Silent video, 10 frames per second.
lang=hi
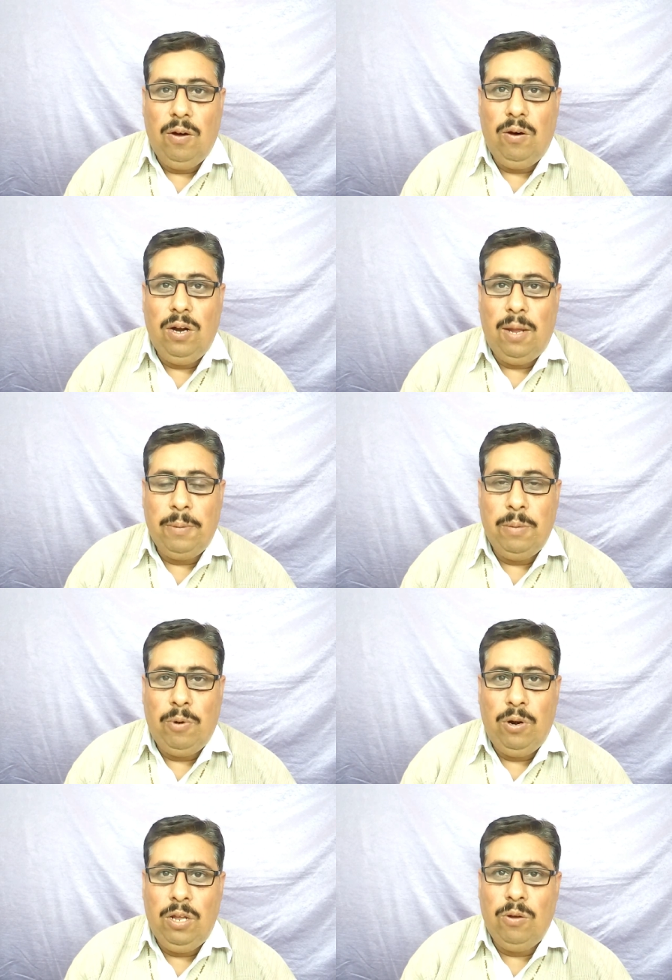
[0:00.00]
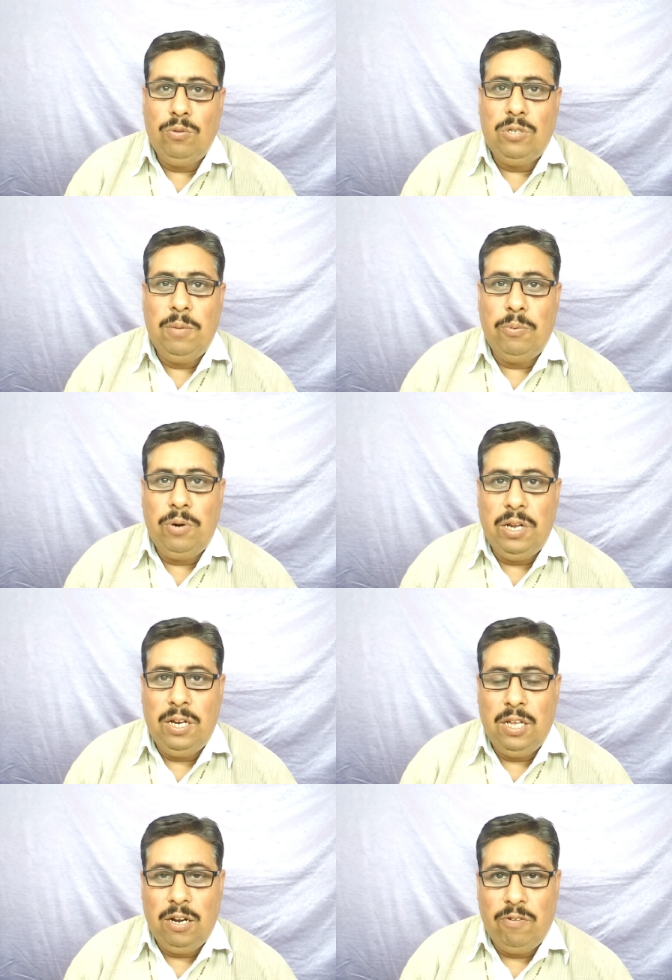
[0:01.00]
और आपकी बॉडी को उतने
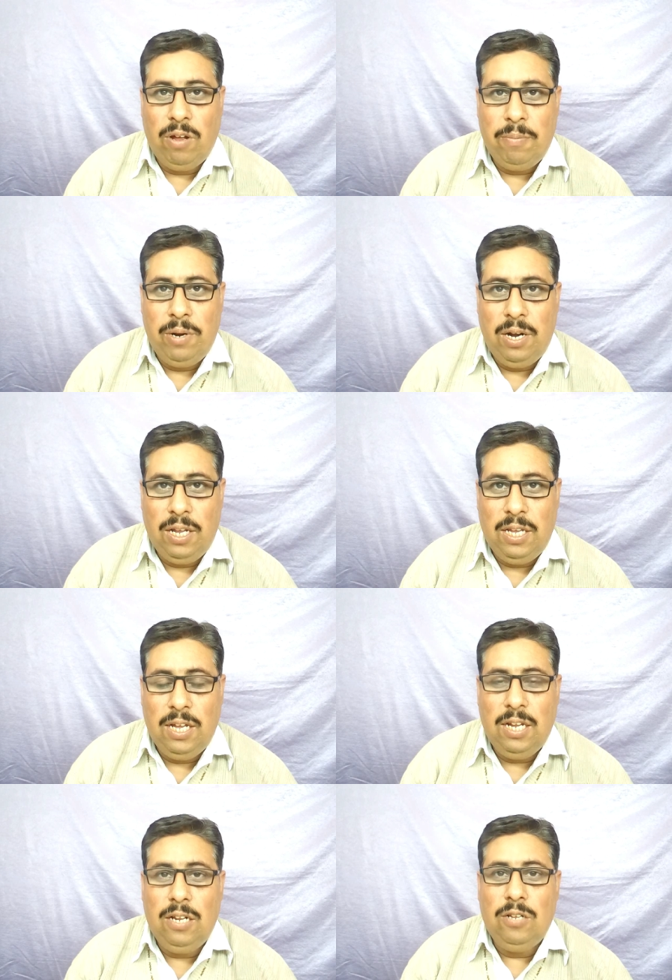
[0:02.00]
प्रोटीन की रिक्वायरमेंट नहीं है